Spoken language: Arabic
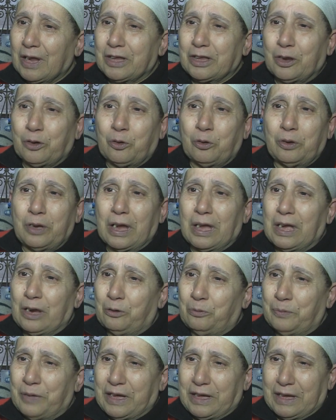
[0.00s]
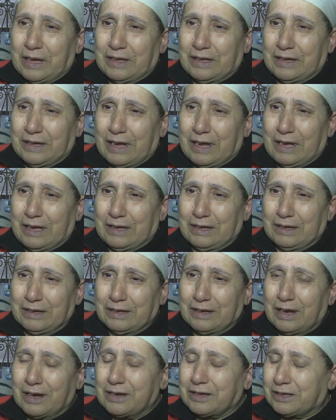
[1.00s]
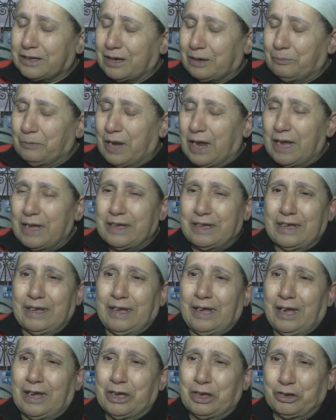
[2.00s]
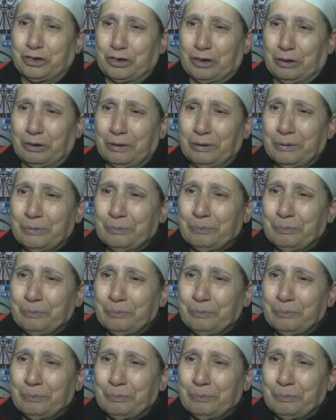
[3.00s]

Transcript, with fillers: هذاك هي الامنيه ديالي اكثر من اي حاجه